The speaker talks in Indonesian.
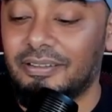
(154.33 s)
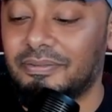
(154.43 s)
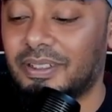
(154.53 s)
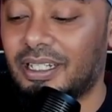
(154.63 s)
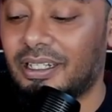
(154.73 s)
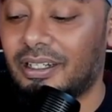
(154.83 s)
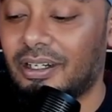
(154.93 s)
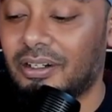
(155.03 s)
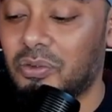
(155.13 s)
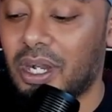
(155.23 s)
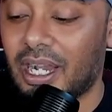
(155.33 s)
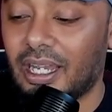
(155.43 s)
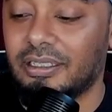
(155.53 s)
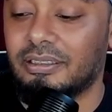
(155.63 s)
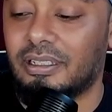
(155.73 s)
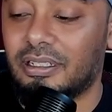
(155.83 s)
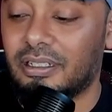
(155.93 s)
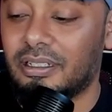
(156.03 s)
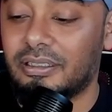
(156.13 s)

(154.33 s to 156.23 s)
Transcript: Uh, eh, gue akan uh,